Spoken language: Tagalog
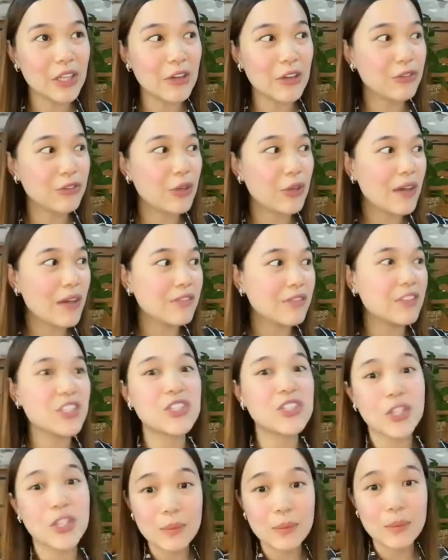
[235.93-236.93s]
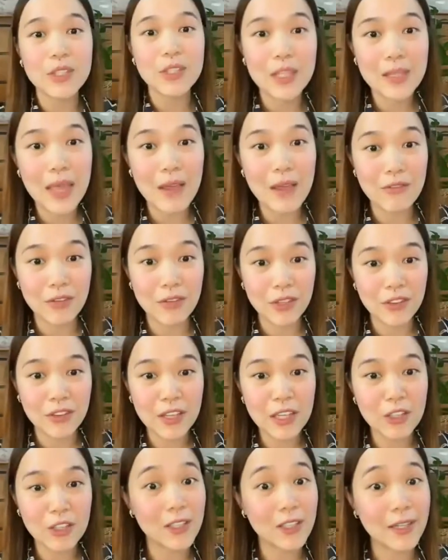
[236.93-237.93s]
if you have distributed
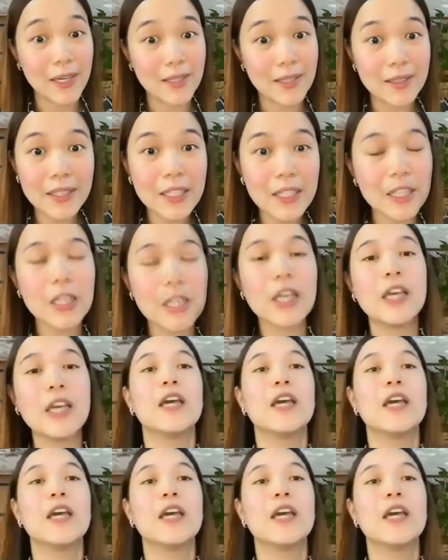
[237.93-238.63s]
everything already.